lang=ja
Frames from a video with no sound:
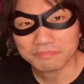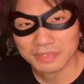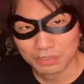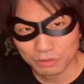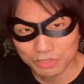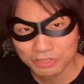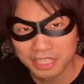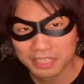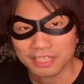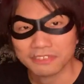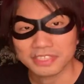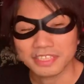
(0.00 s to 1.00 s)
まあ60年
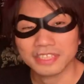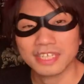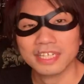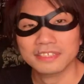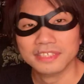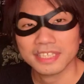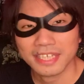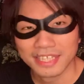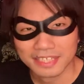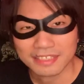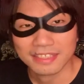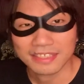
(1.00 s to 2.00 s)
代では絶対外せな
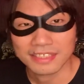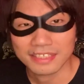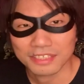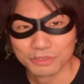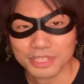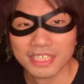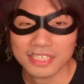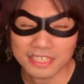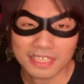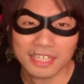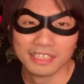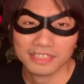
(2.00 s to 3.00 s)
い女性
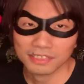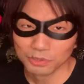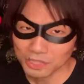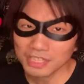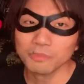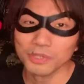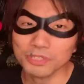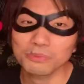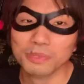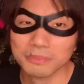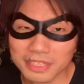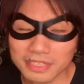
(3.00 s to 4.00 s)
シンガーと言ってもいいと
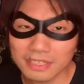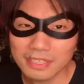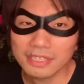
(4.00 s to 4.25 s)
思います。